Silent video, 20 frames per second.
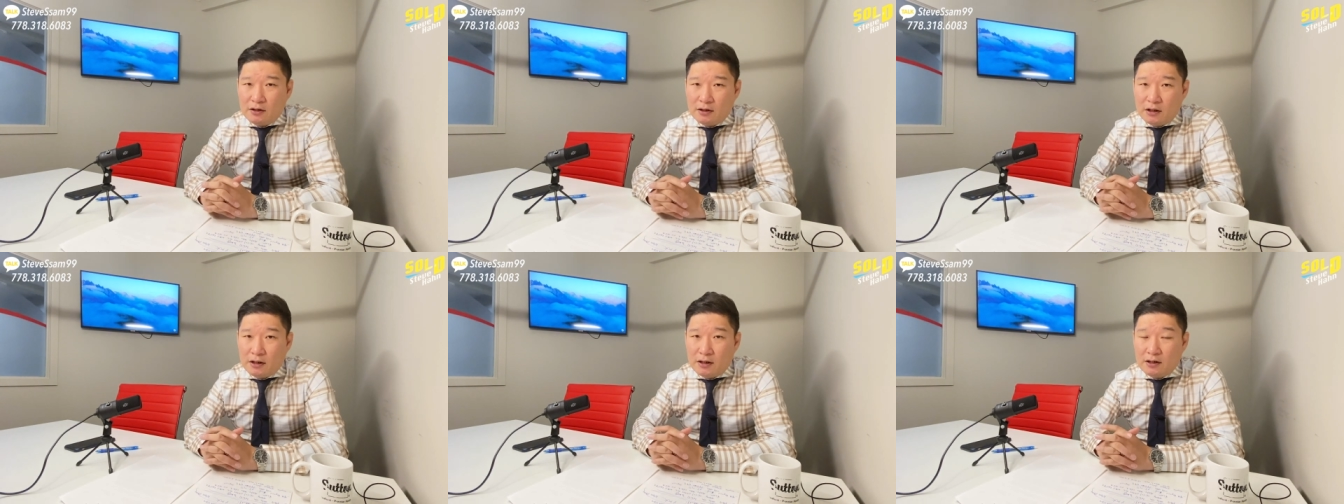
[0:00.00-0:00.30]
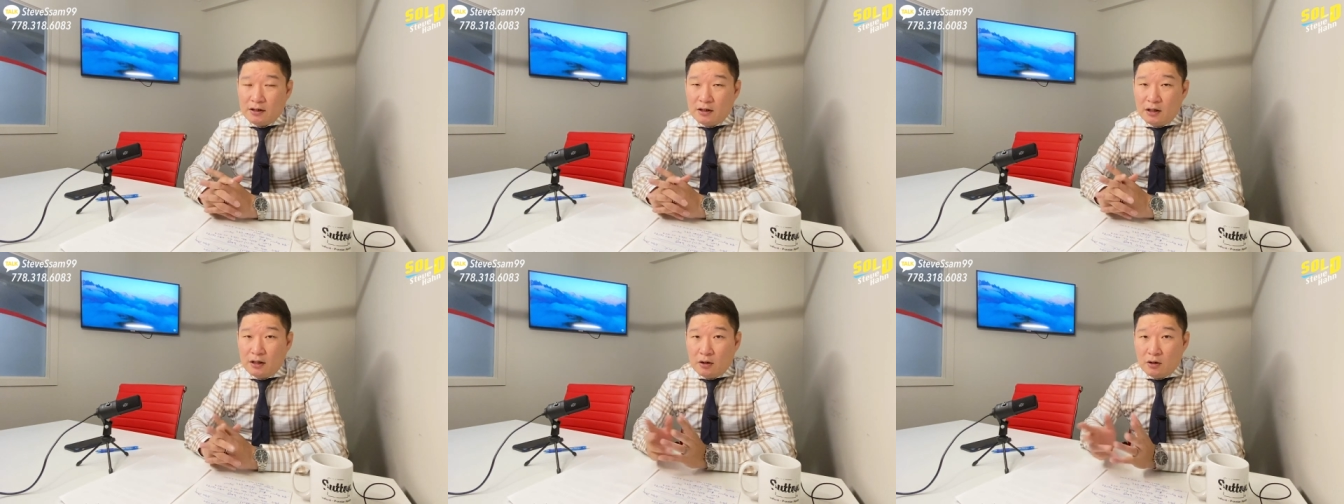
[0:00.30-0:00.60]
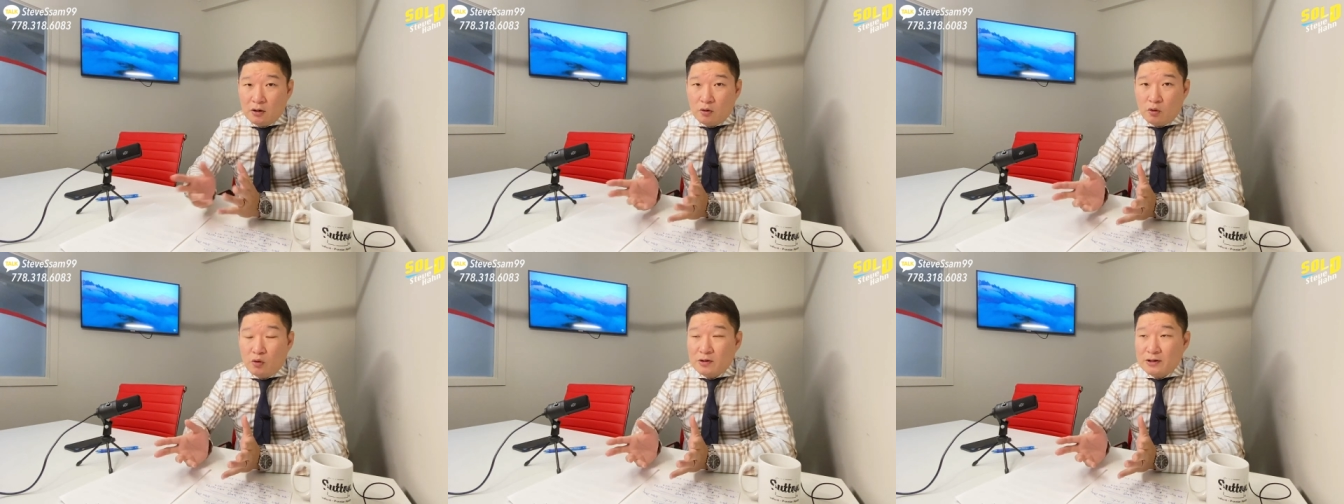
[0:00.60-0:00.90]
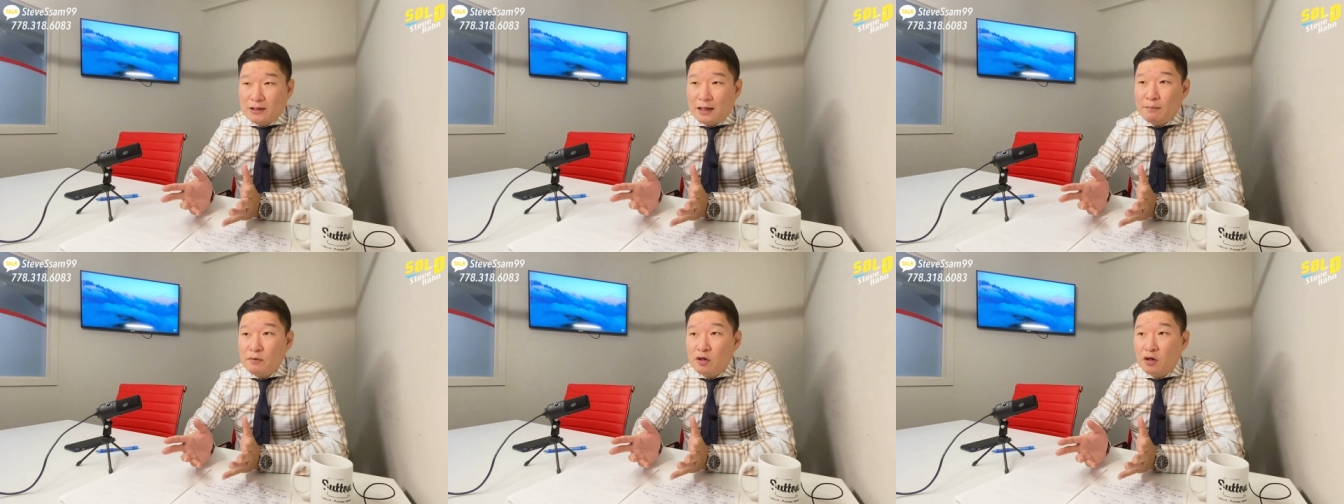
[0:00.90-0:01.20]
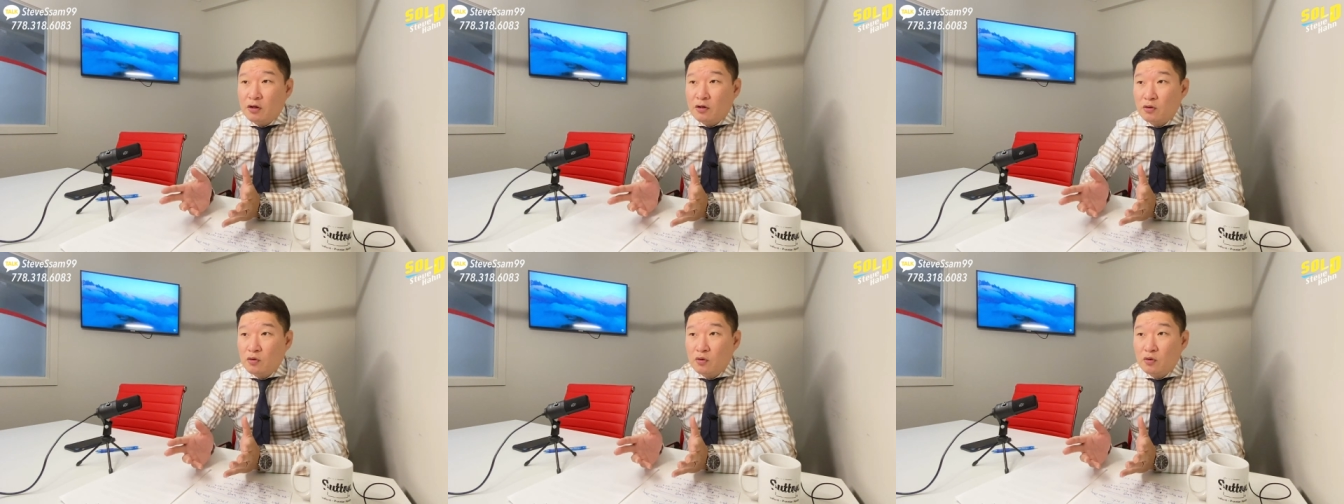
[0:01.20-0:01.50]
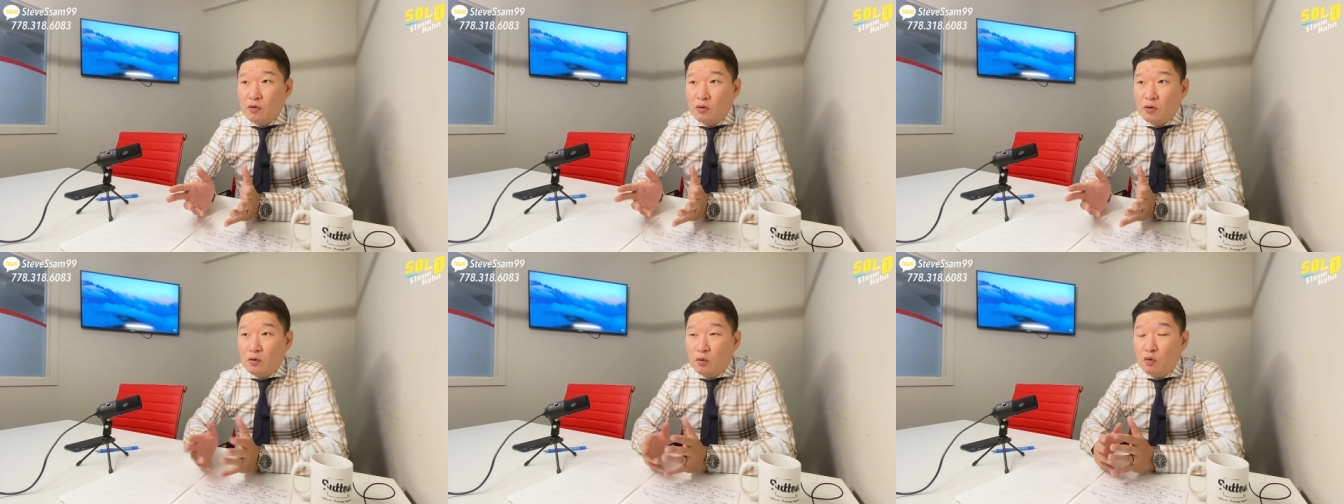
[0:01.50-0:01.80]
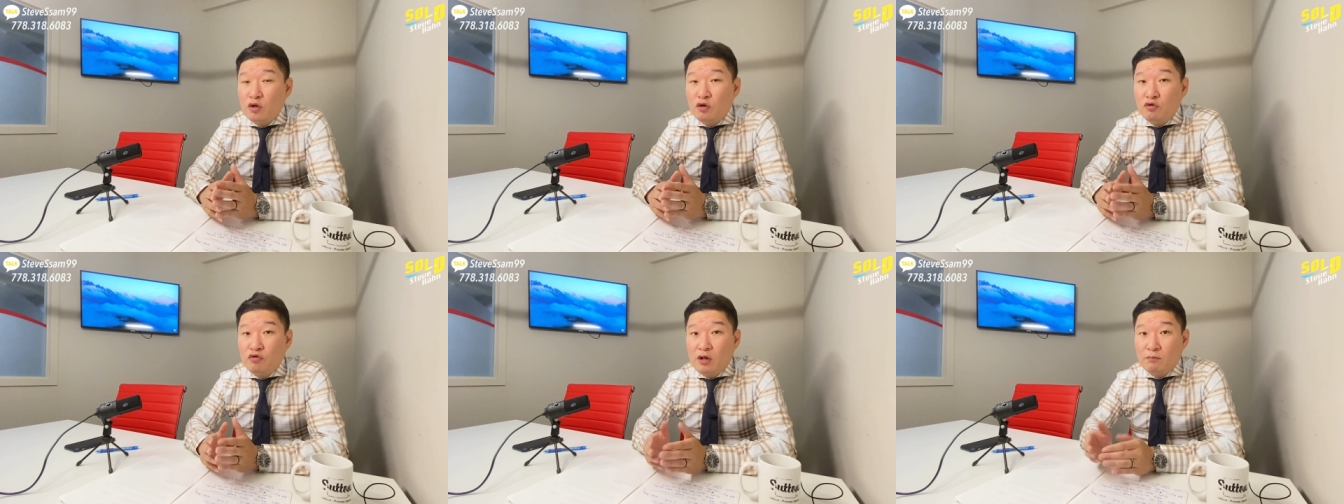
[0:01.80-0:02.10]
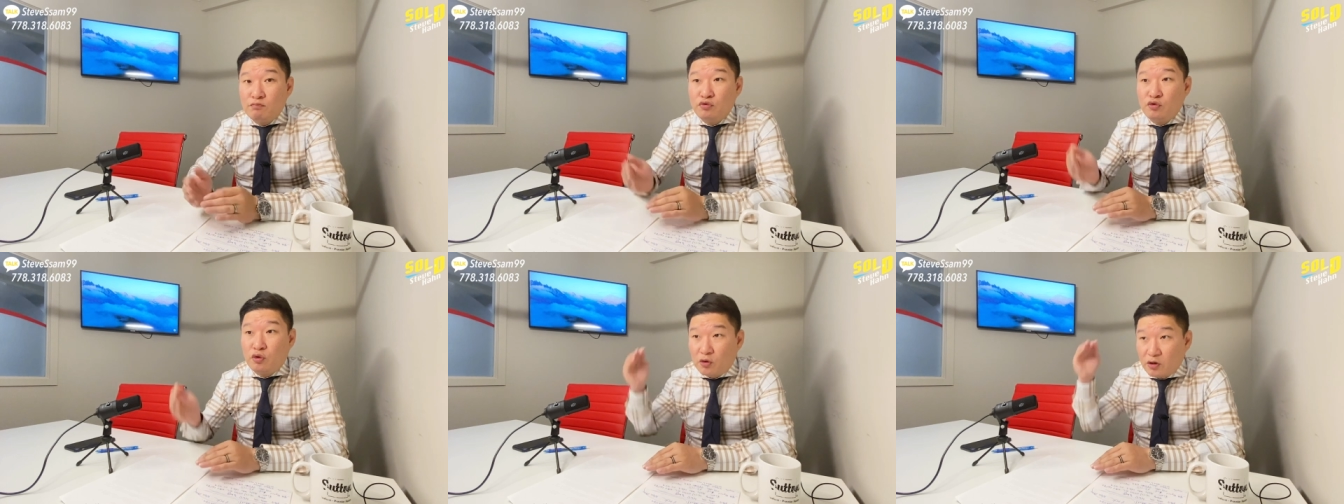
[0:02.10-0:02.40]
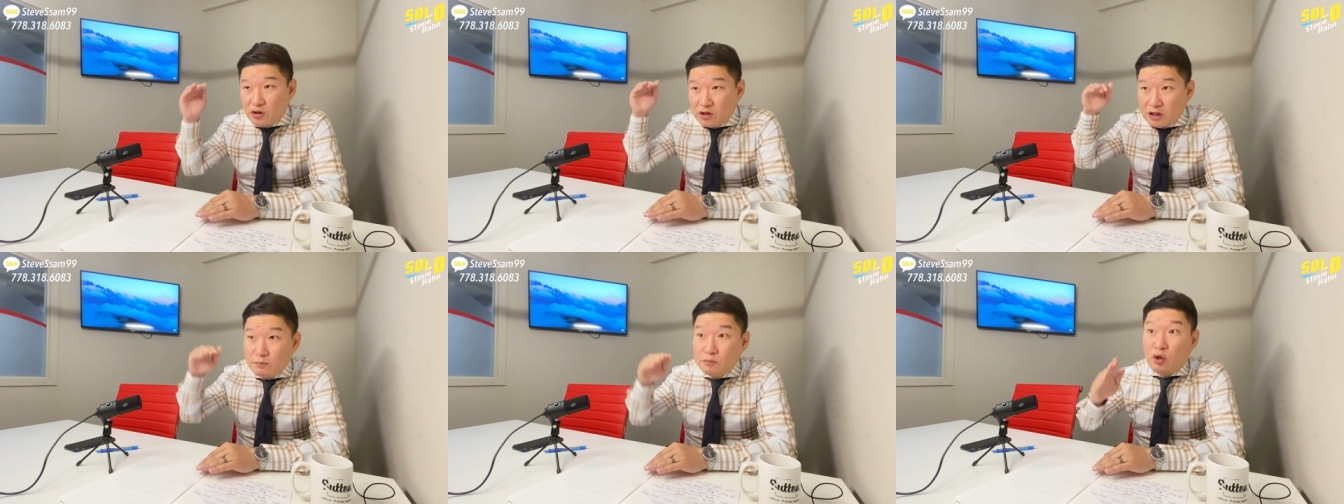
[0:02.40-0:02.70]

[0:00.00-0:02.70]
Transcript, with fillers: 예. 꼭 3년 또 5년 뒤에 무조건 지금